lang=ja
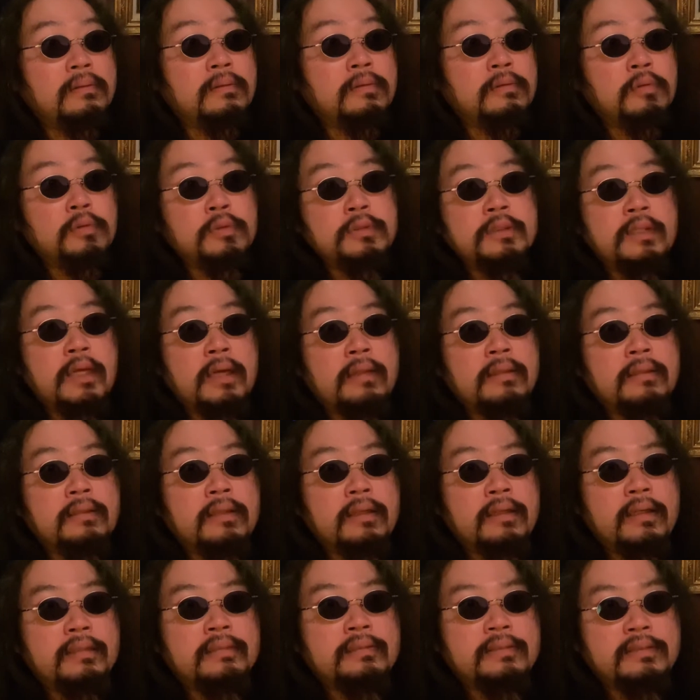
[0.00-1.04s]
どうしたんって
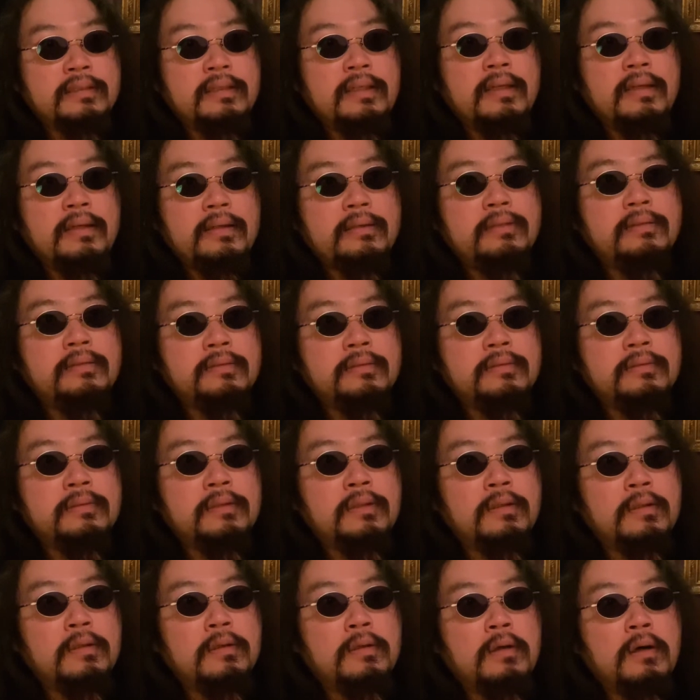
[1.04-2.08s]
感じで、
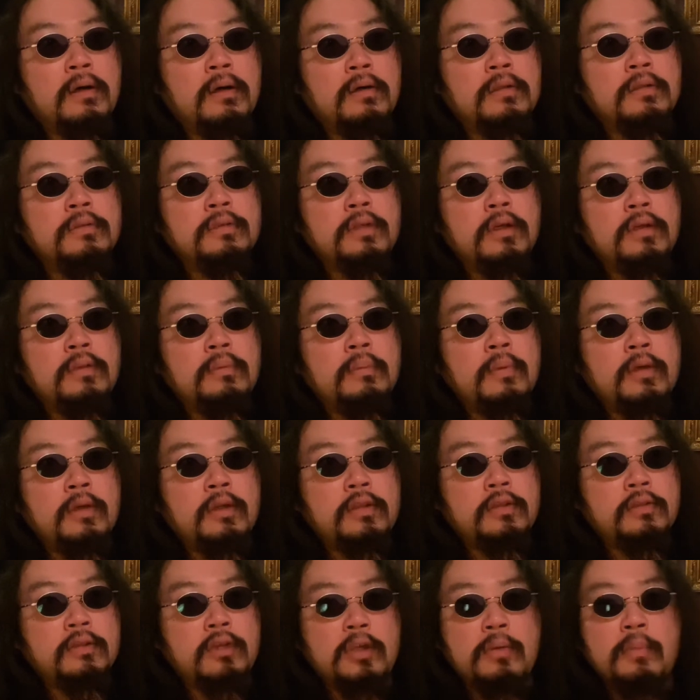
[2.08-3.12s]
でじゃあ今やっ
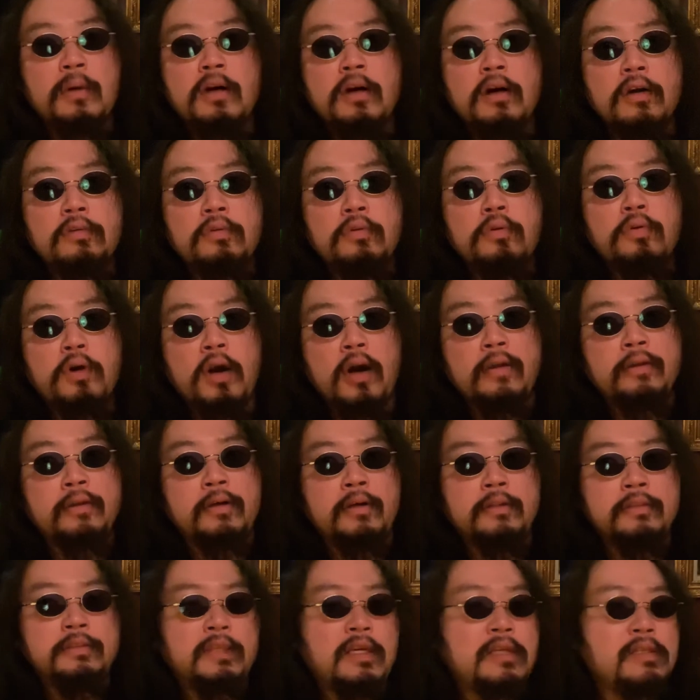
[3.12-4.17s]
てるのは今から行こうかって
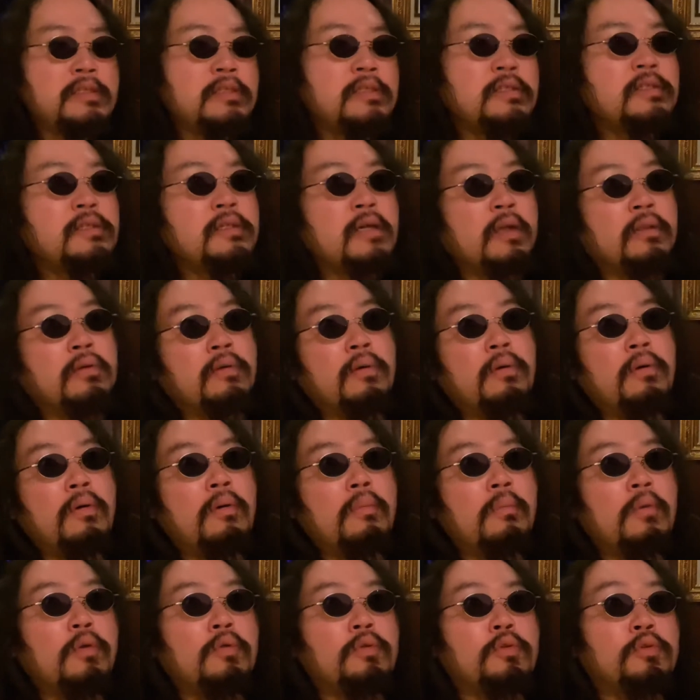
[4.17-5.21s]
感じで、深夜のもう
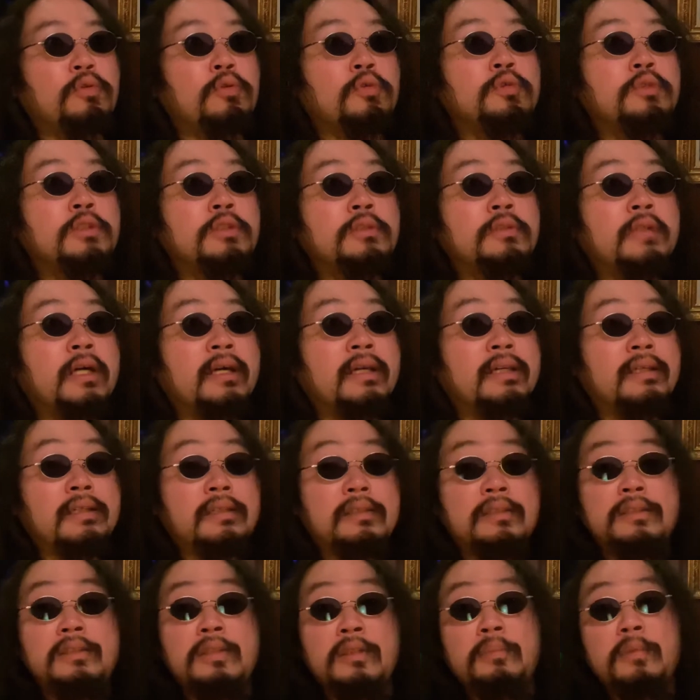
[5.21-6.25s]
ほんと4時ぐらいに
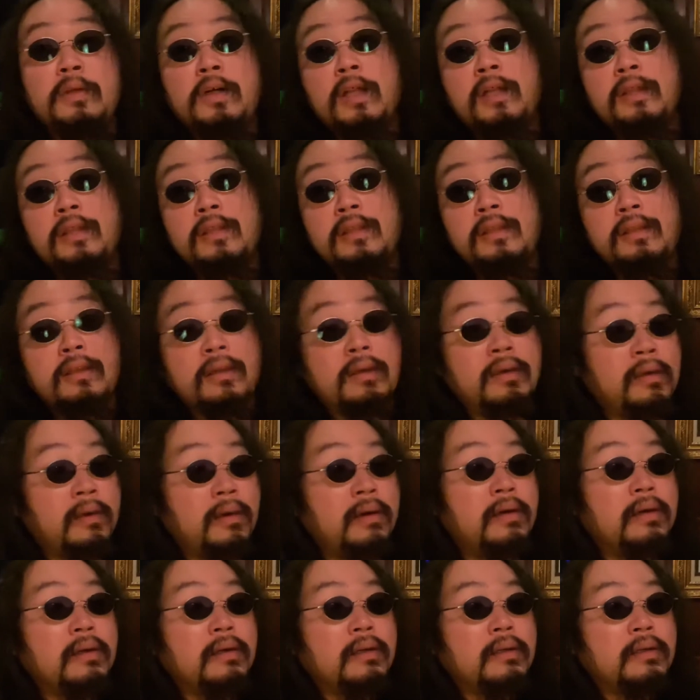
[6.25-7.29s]
来てもらっ
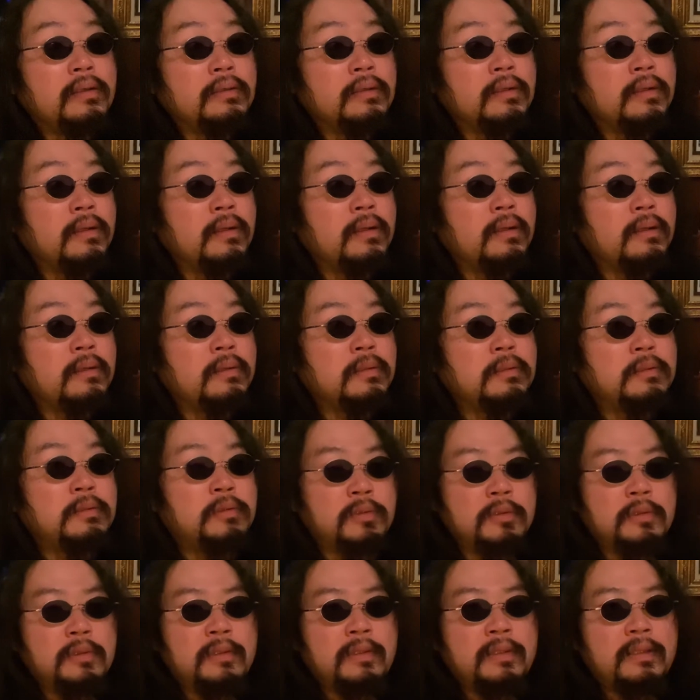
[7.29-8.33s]
て、で一
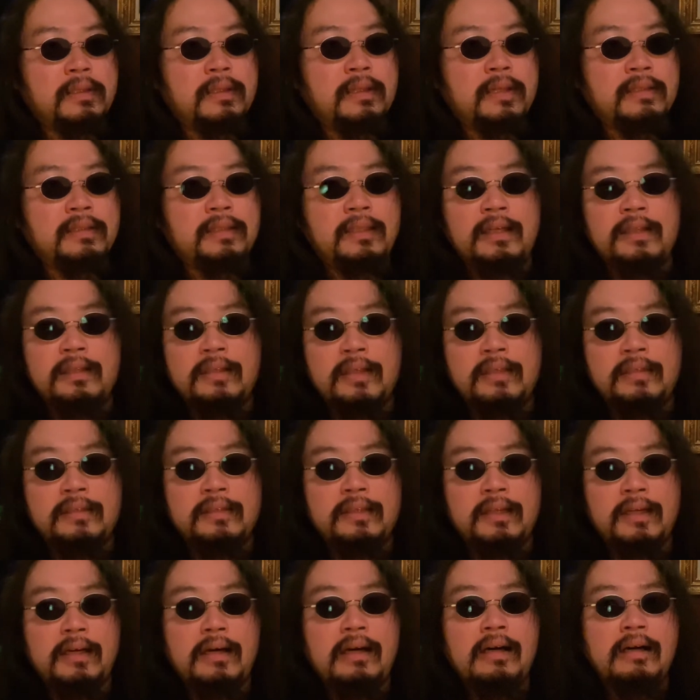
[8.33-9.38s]
緒に
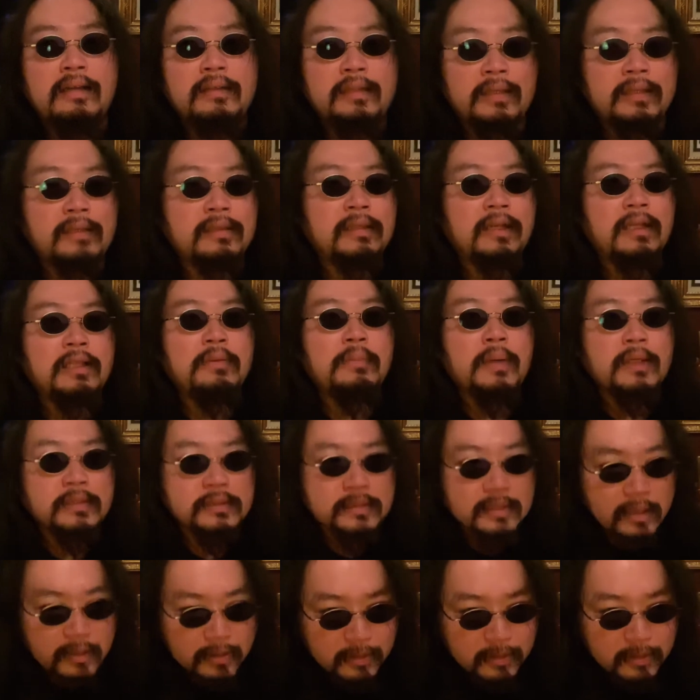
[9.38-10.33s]
ガッタンガッタンやりました。